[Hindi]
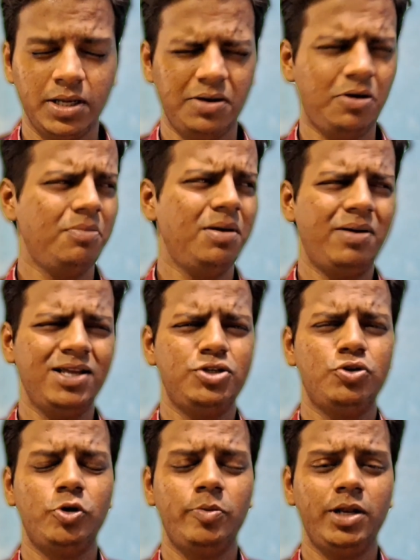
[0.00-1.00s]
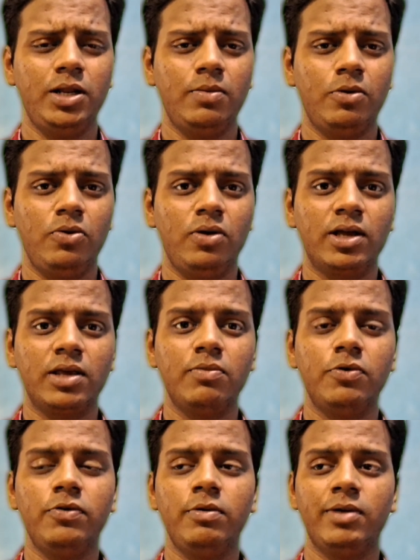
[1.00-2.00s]
है और मैं भाई झूठ भी नहीं बोलूंगा कि
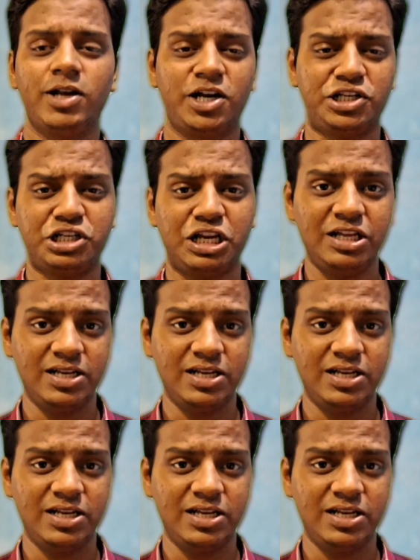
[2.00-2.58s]
मूवी में कचरे